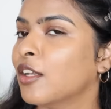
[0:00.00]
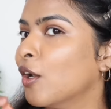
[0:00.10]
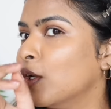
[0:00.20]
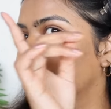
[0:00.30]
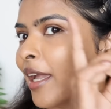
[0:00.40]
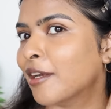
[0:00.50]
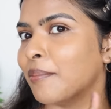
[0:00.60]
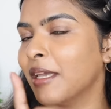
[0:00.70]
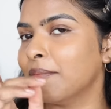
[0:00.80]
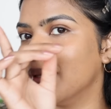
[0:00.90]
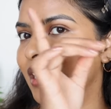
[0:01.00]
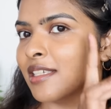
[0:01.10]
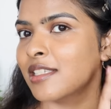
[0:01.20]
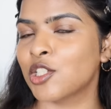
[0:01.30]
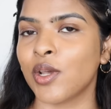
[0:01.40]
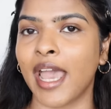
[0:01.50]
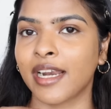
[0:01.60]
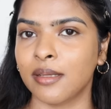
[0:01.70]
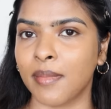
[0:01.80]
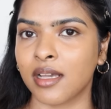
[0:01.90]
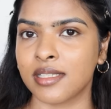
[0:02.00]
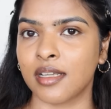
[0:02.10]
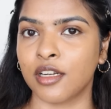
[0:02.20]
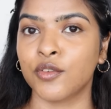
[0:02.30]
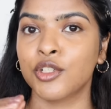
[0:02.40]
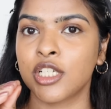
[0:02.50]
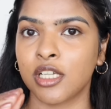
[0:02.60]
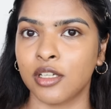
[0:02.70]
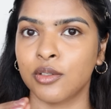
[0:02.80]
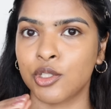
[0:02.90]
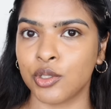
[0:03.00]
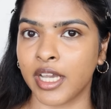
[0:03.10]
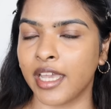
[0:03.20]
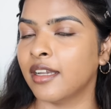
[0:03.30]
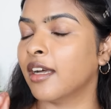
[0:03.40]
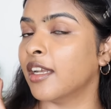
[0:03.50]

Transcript: न लुक एट माई बेस जो एक्टिव मार्क्स था ना वो शेयर हो चुका है